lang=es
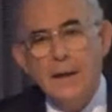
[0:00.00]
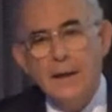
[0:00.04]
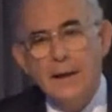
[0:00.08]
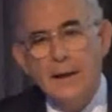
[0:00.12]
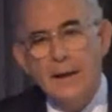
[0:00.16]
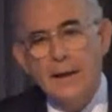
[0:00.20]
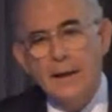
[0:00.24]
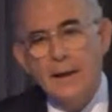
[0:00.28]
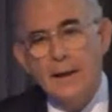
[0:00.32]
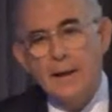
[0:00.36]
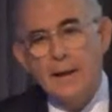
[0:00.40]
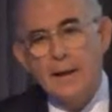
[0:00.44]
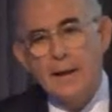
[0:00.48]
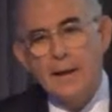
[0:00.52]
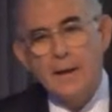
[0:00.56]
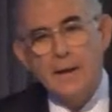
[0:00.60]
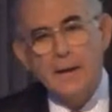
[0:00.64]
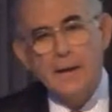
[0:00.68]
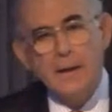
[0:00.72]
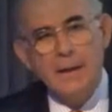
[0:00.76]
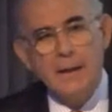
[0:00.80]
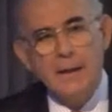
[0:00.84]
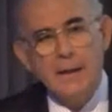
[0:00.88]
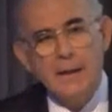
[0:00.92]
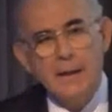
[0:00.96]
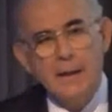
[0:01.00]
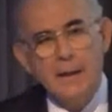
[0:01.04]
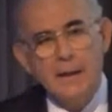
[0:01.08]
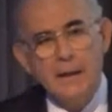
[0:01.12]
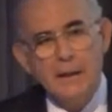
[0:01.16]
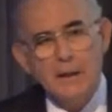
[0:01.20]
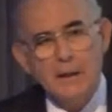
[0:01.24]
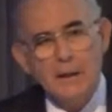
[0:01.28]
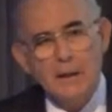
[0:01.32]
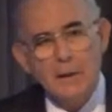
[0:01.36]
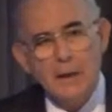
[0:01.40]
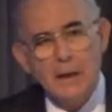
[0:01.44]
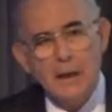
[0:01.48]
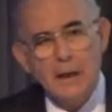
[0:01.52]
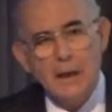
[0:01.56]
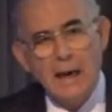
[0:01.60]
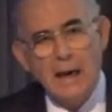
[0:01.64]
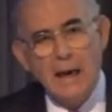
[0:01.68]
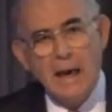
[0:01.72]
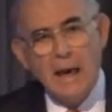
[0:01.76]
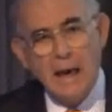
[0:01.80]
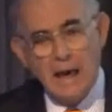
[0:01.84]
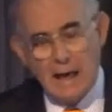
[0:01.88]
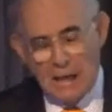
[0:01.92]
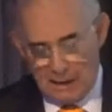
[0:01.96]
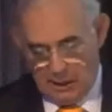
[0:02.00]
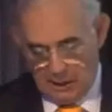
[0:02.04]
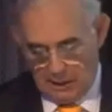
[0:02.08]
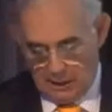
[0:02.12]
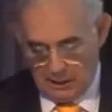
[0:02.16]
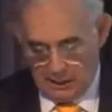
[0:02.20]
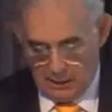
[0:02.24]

eh, y la